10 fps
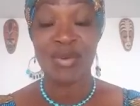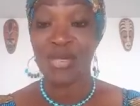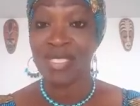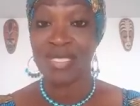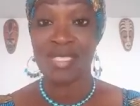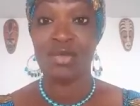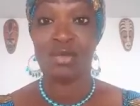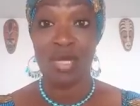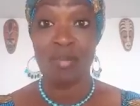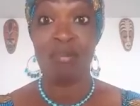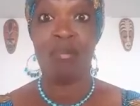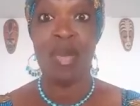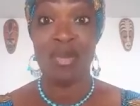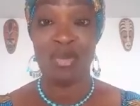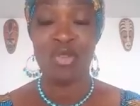Donc ils étaient sur les
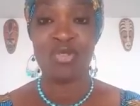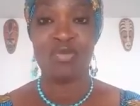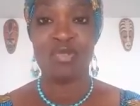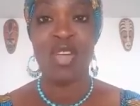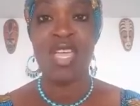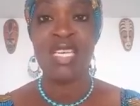meilleurs chevaux,